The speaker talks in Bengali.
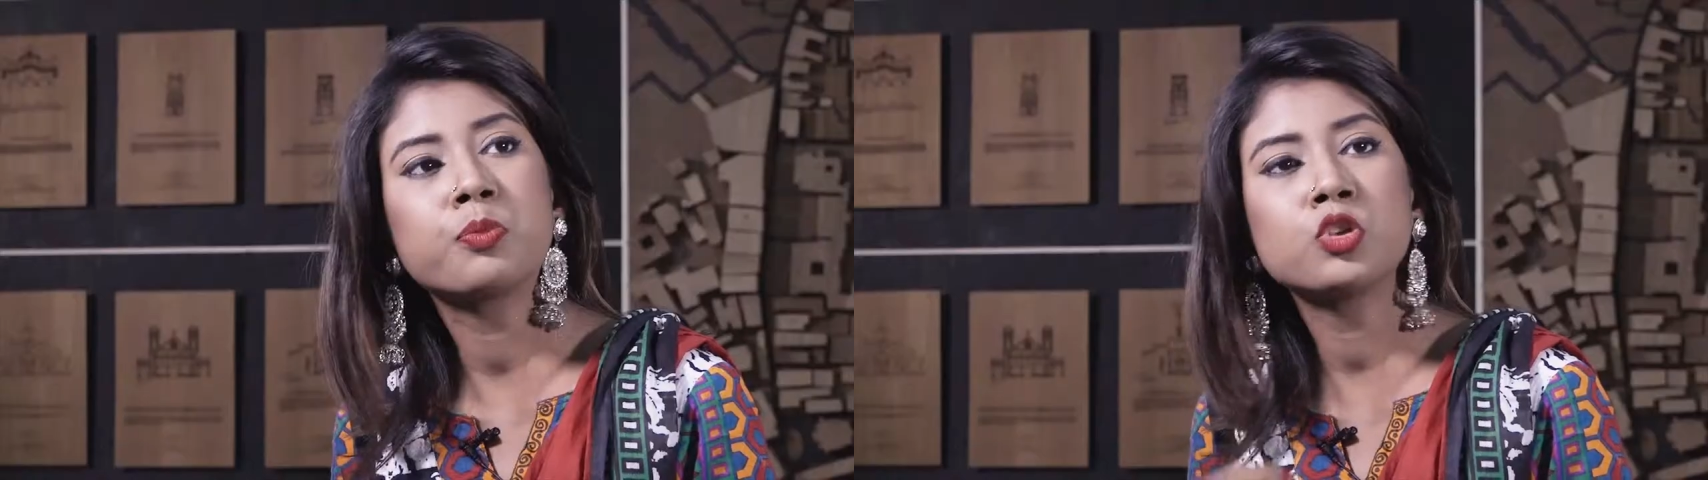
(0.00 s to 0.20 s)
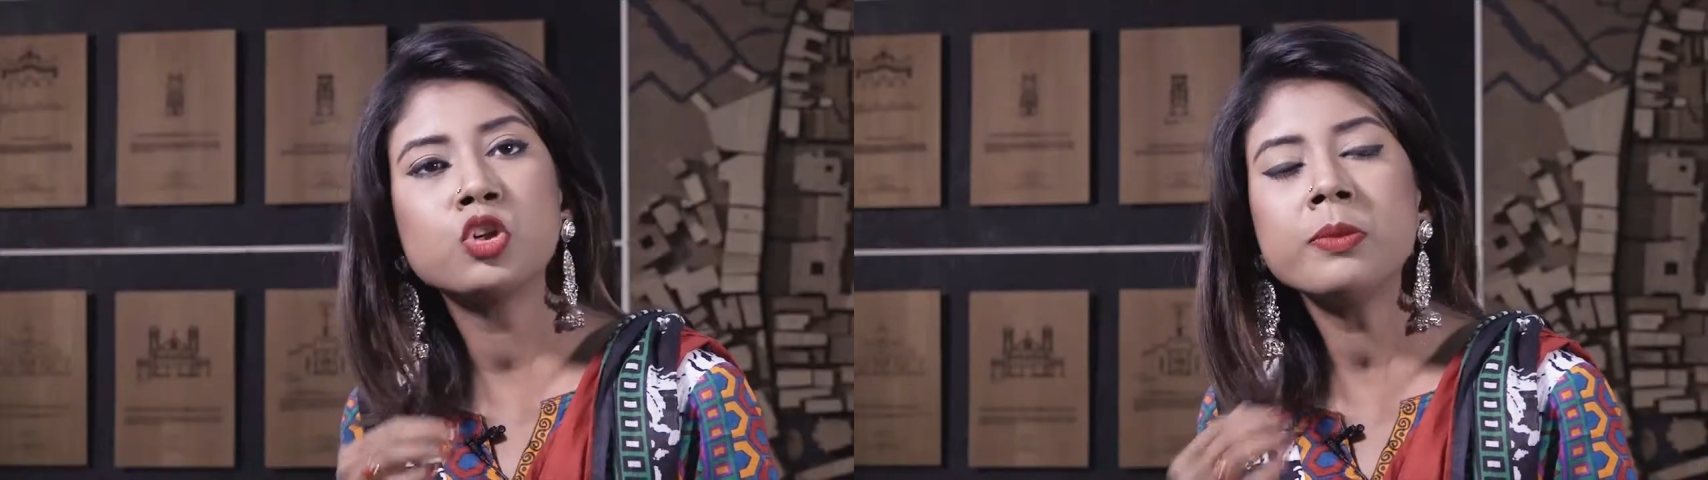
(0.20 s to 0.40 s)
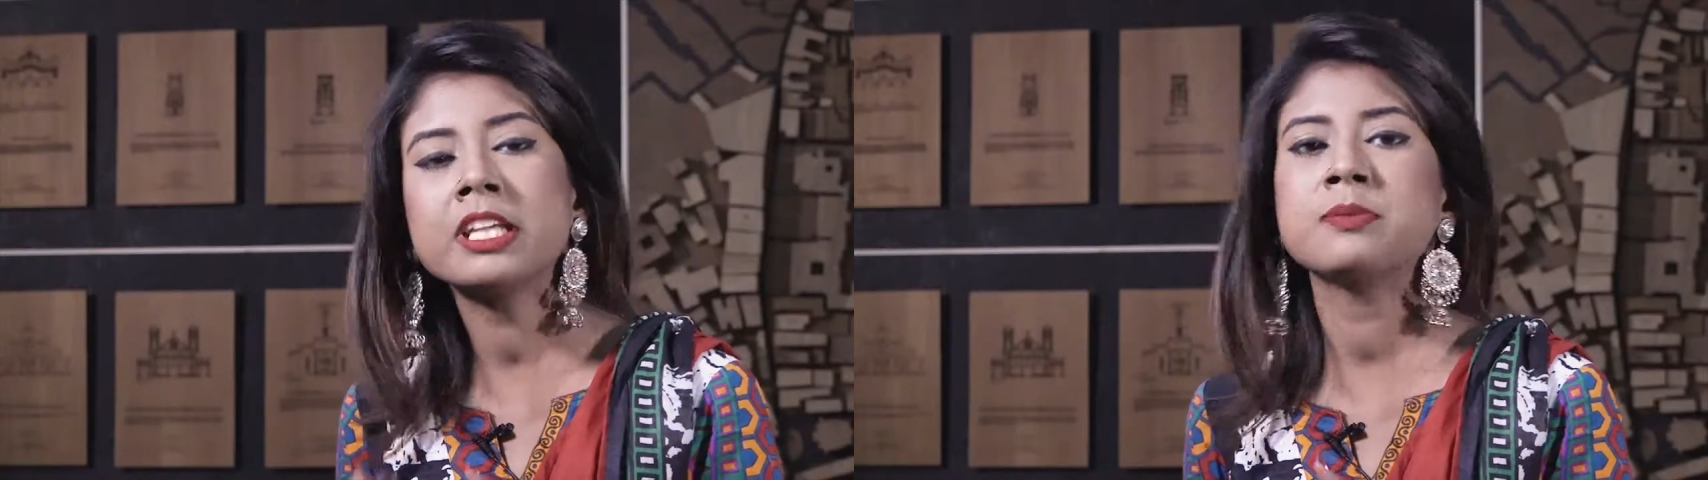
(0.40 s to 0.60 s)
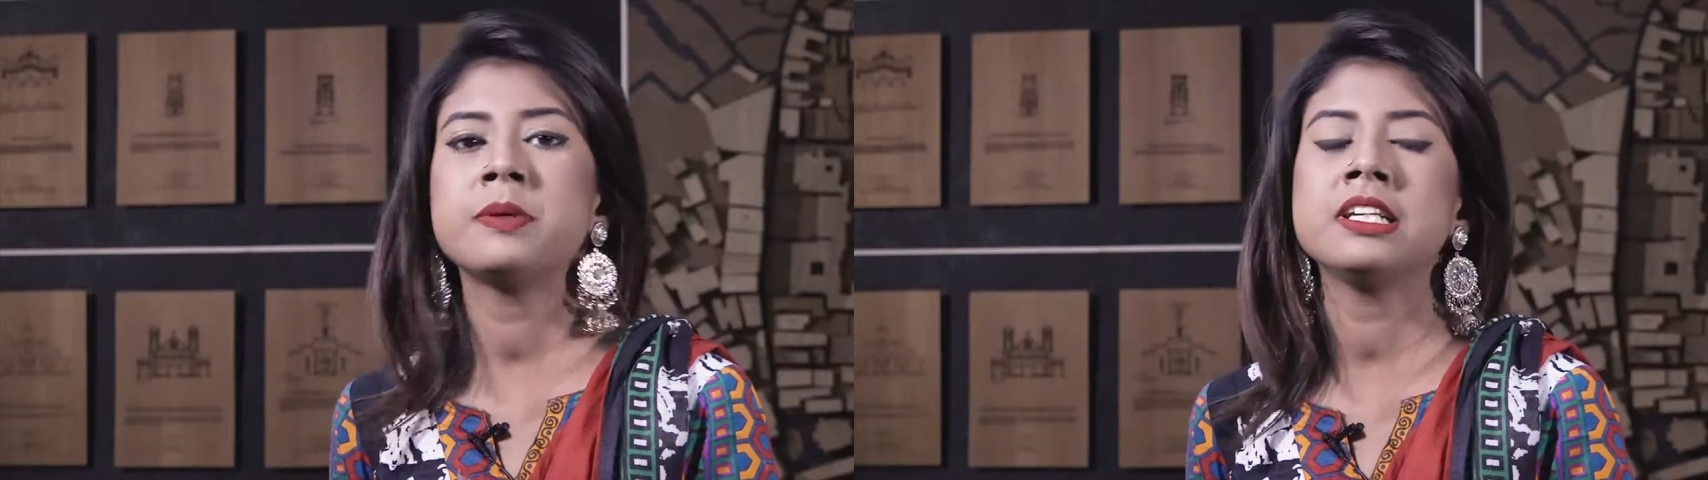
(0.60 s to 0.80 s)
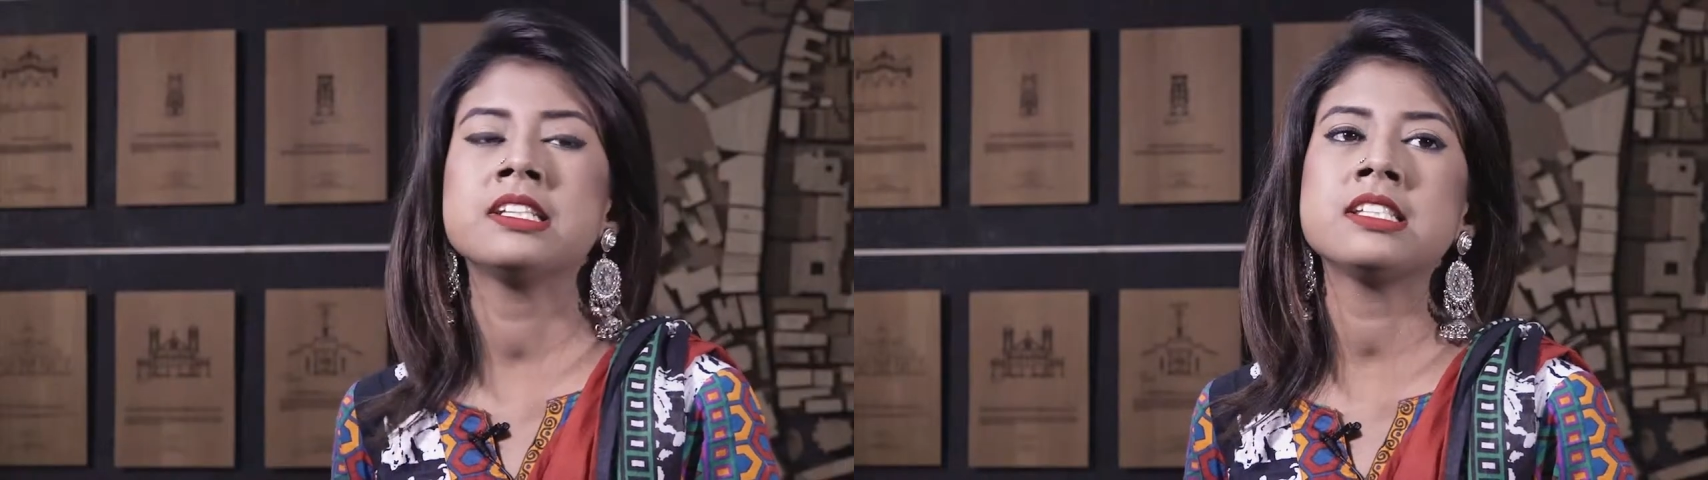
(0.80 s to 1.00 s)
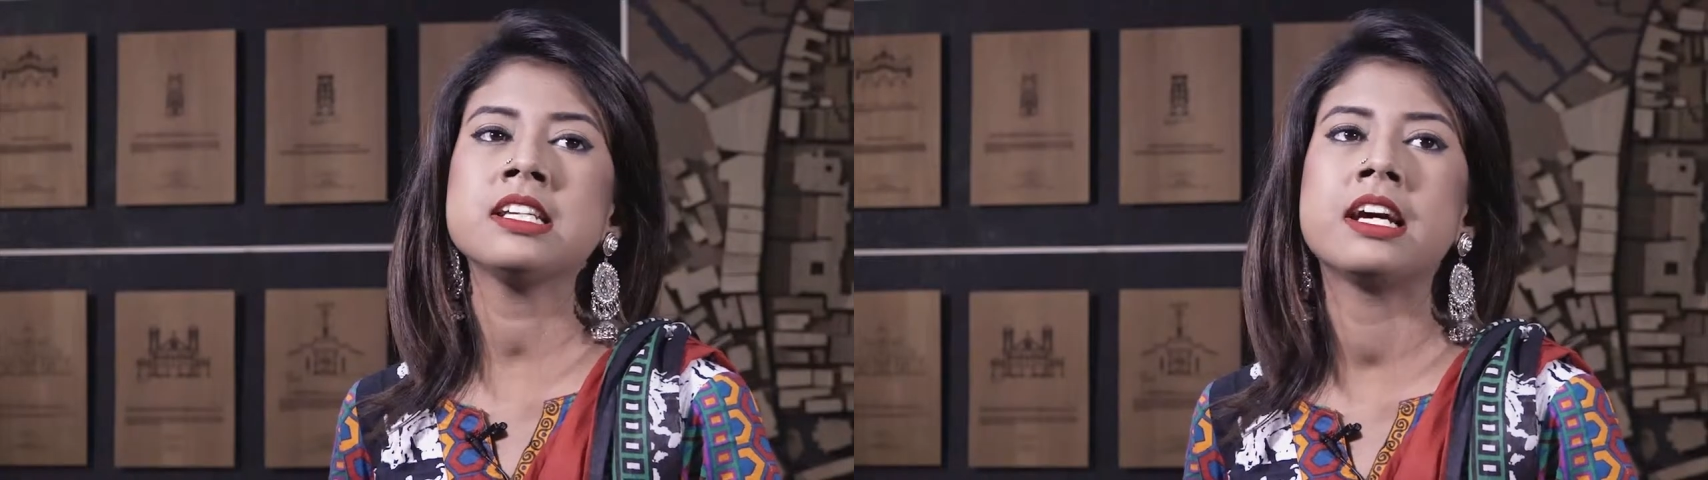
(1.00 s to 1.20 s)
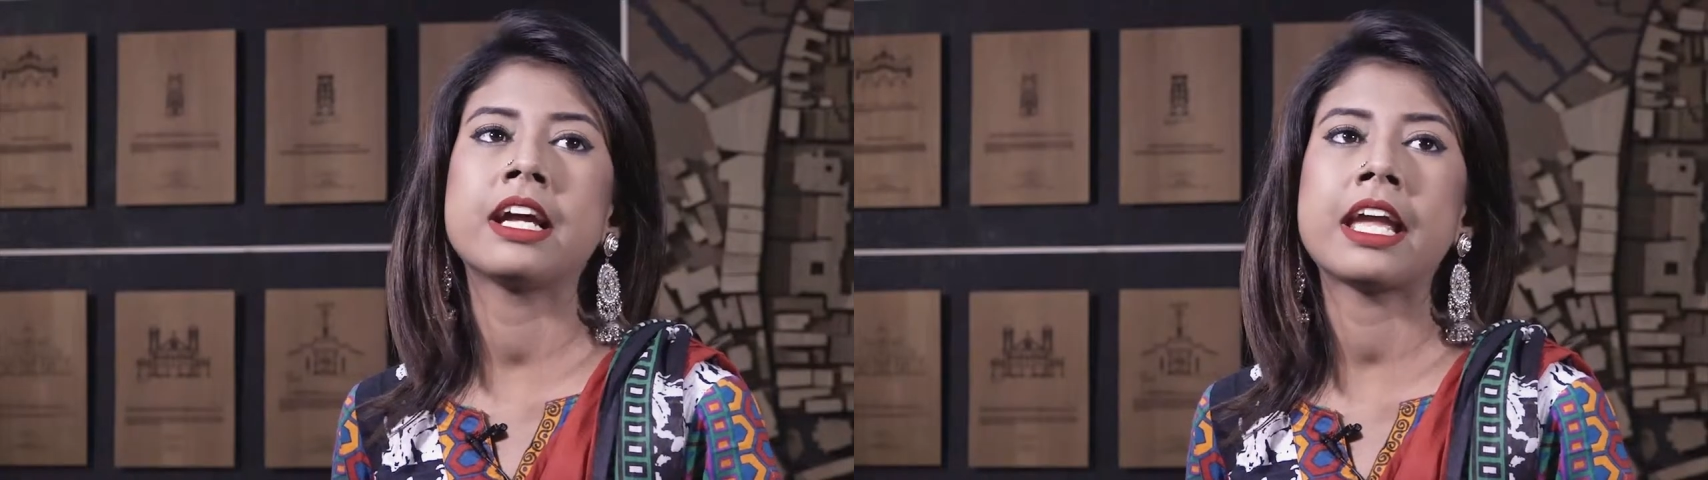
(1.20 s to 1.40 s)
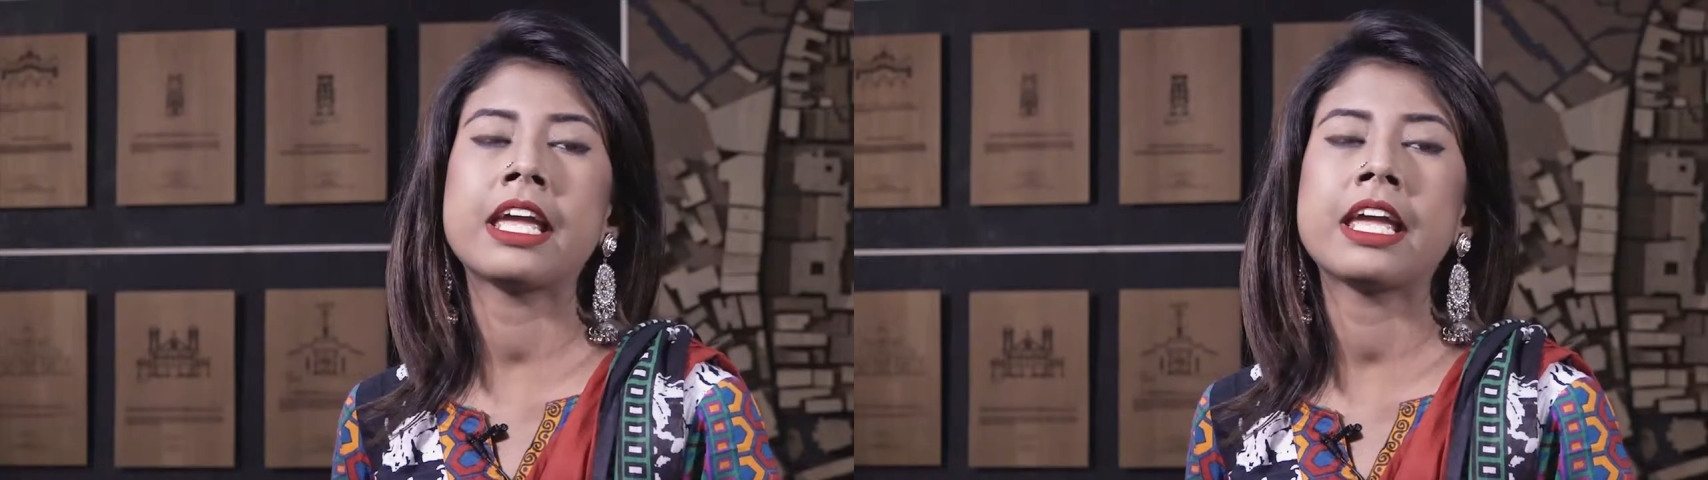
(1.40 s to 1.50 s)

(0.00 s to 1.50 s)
প্রথম এক্সপিরিয়েন্সটা না